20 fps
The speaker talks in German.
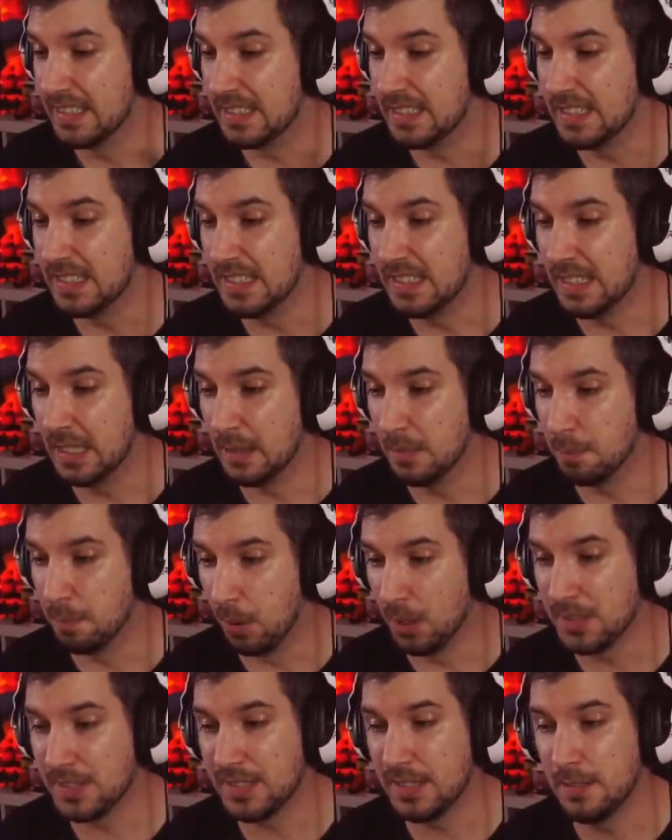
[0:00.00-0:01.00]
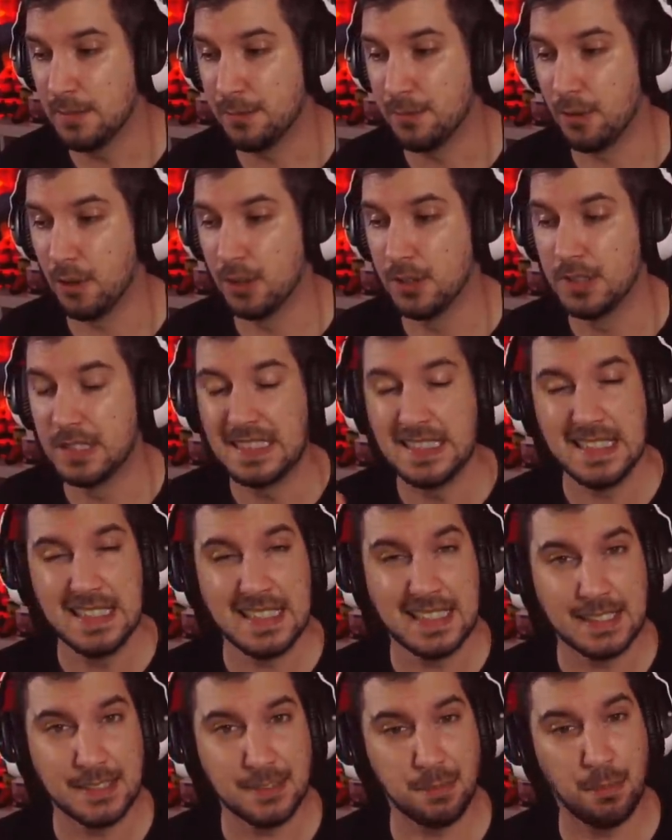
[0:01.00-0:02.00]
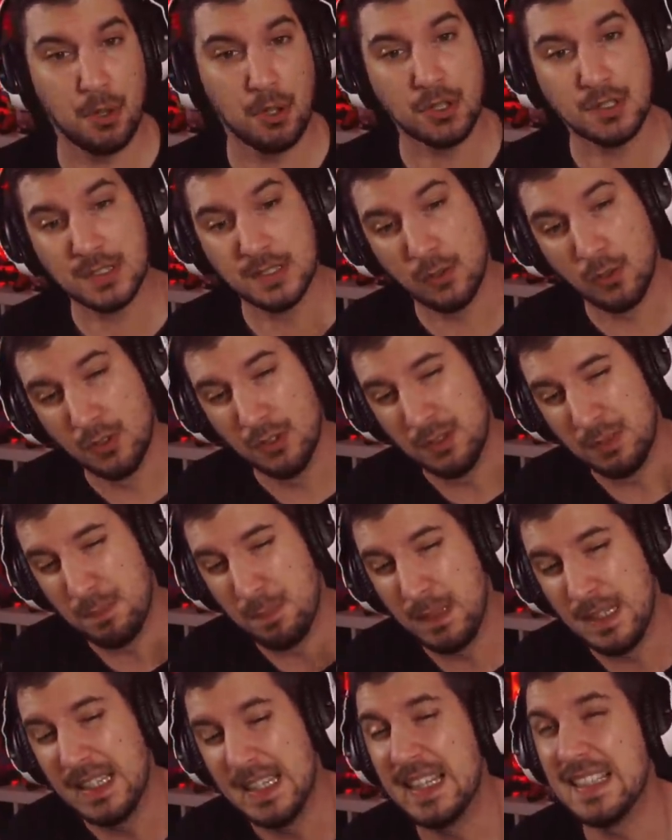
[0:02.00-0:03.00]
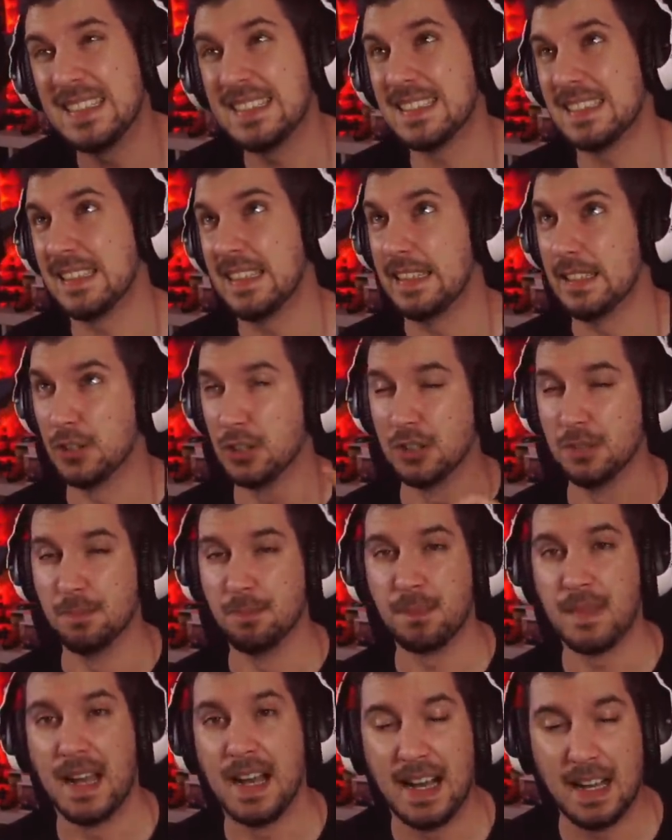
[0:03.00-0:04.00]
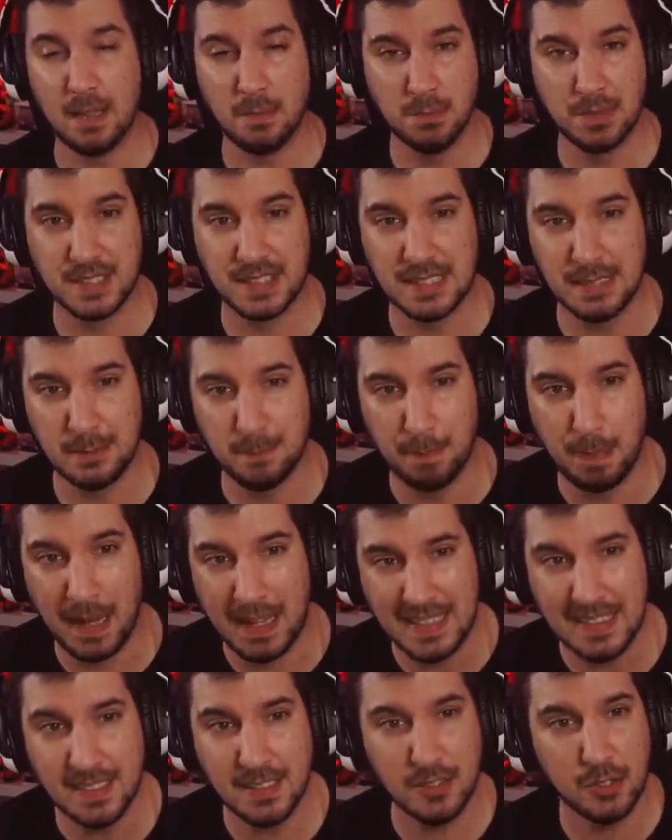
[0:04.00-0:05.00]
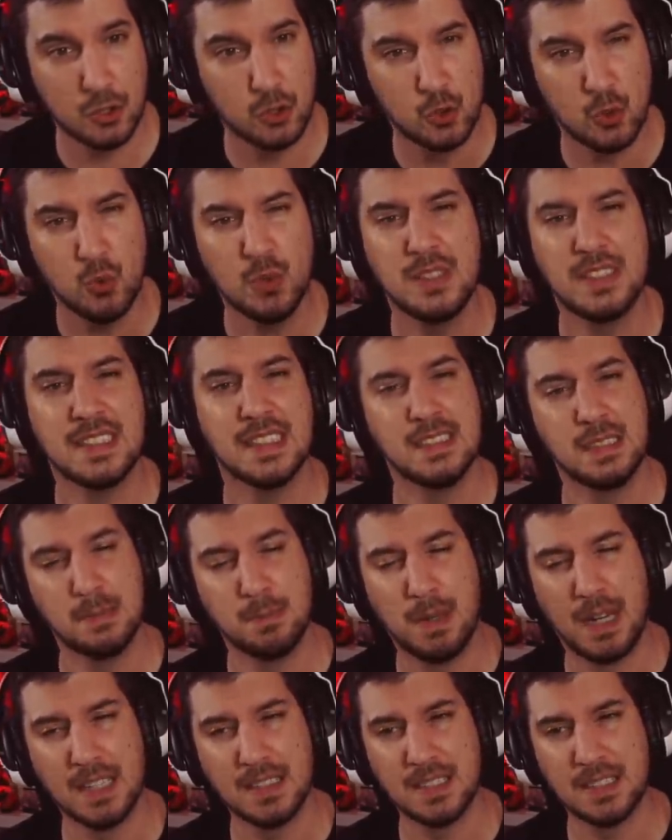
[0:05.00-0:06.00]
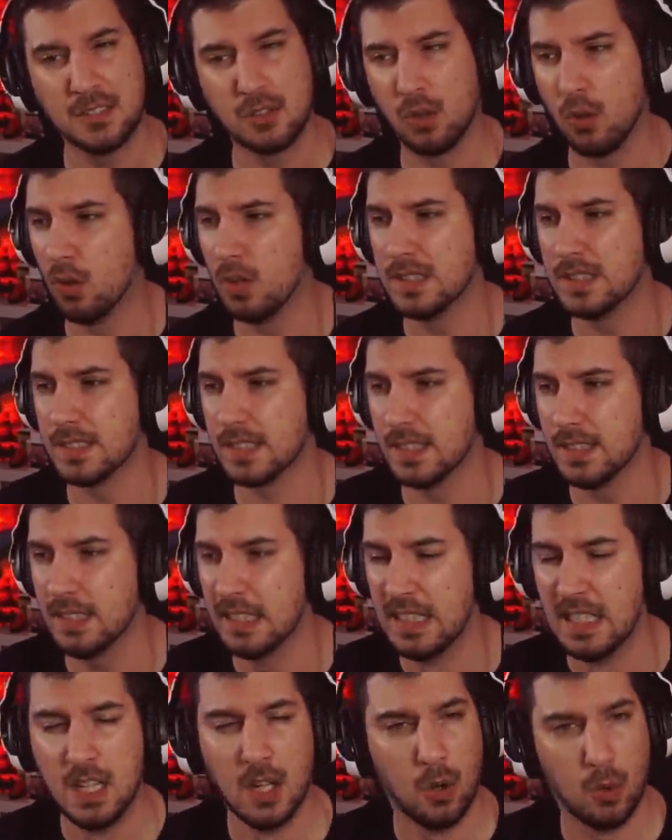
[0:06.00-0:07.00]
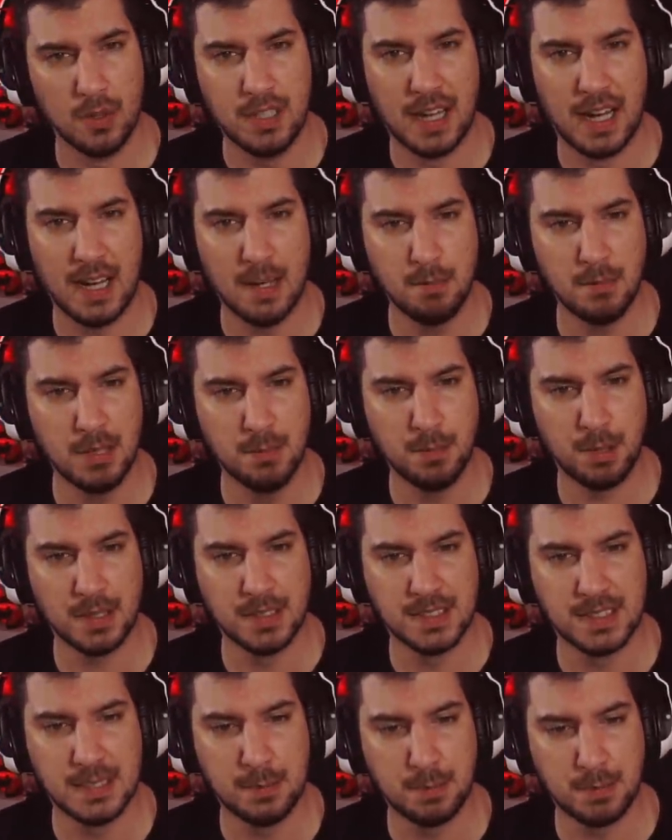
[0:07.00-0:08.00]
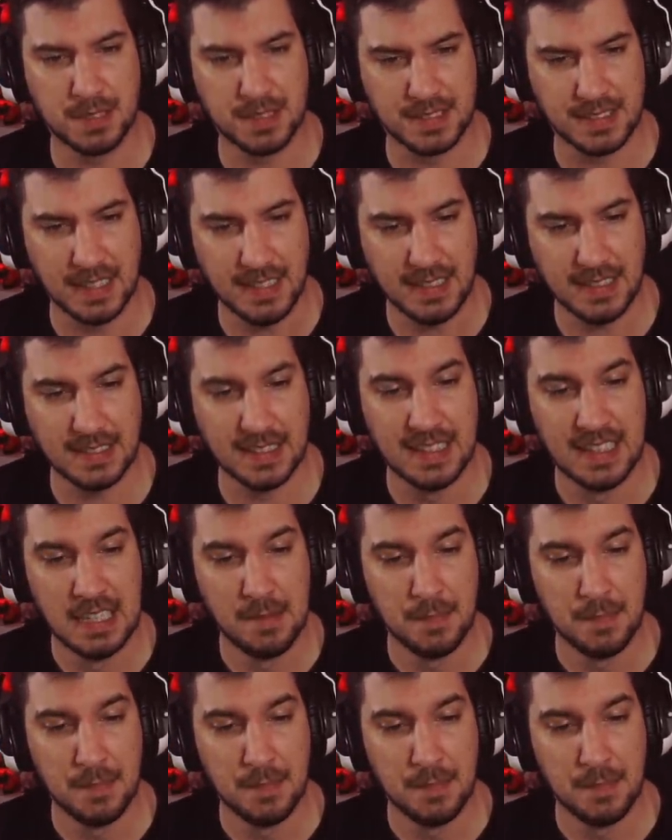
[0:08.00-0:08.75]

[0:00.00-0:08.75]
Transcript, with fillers: Die Bosse von Xbox und PlayStation haben sich beide zu dieser Thematik geäußert und haben im Prinzip gesagt,